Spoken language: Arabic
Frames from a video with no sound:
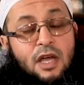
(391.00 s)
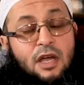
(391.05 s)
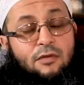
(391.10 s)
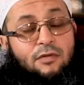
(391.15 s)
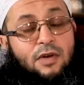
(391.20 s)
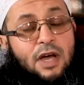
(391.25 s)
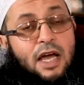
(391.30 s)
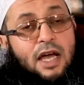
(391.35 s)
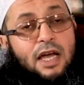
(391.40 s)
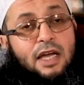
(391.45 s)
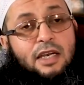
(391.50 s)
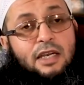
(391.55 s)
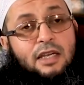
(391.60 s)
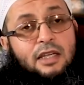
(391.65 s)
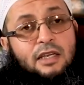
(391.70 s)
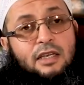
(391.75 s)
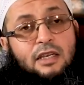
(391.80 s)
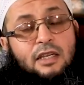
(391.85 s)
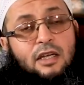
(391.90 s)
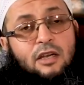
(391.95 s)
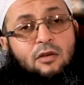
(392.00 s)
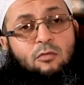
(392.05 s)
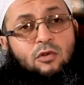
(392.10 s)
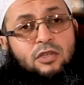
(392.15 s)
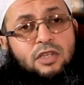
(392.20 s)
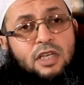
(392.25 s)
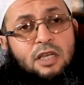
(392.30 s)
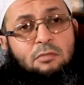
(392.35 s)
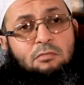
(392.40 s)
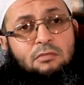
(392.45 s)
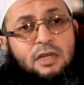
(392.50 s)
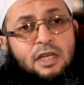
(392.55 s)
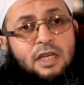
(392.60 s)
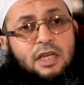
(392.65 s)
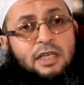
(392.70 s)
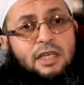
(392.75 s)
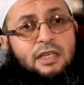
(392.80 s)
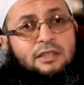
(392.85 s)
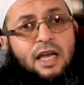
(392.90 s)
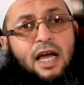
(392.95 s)
فالمسلم
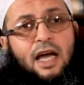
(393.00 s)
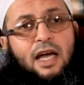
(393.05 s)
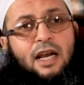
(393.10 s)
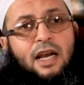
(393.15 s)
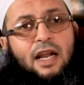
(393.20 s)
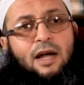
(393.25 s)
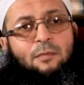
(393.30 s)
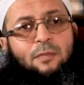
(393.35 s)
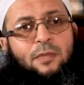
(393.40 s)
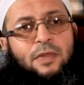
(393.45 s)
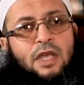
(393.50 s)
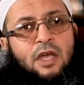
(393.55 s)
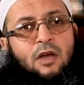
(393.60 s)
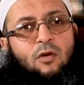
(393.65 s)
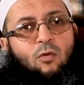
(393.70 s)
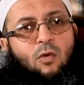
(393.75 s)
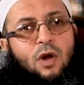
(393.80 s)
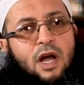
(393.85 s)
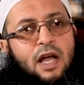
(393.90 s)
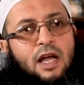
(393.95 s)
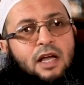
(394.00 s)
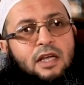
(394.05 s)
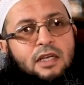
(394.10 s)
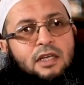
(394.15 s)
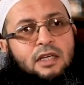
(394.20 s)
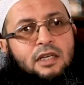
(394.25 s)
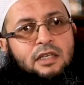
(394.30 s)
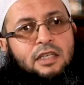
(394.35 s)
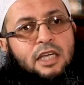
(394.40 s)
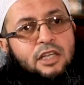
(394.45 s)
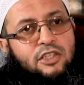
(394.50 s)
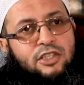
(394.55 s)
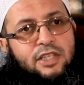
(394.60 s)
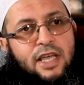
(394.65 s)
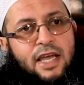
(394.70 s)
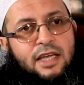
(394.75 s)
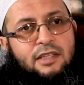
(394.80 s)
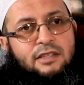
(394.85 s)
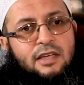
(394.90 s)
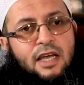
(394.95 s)
يتحرى
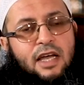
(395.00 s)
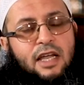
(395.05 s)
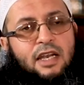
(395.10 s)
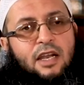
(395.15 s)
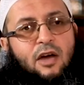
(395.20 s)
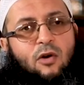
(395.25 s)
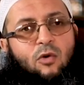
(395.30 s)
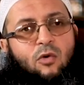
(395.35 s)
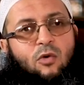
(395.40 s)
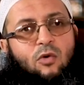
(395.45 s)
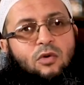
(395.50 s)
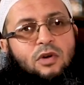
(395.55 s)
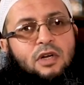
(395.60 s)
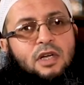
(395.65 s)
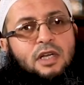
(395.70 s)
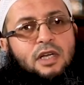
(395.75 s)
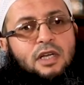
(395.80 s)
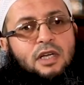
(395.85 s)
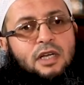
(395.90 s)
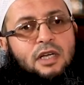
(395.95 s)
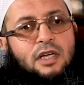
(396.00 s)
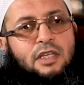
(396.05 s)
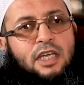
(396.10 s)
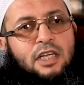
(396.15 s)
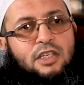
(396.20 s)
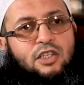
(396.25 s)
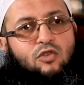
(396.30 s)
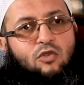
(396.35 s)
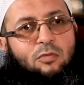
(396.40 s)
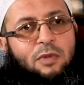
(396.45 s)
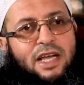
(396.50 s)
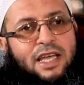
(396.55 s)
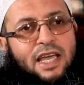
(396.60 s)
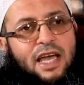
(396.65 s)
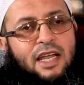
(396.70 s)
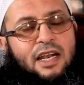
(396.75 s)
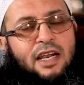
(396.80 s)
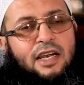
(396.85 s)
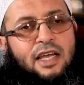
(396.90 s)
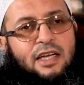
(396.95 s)
ويجتهد أنه آه، يجد
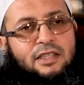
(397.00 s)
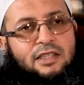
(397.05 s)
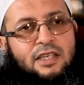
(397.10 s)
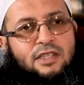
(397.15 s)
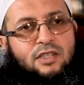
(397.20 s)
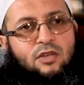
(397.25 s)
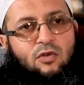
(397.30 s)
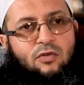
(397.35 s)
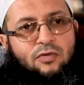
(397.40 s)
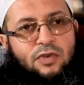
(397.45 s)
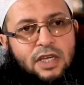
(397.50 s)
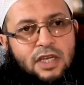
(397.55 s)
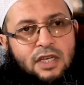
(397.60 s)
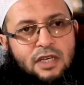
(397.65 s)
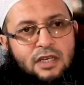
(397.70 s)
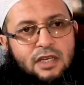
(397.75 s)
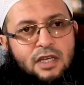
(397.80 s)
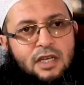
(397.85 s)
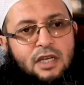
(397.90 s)
مكانا يغتسل فيه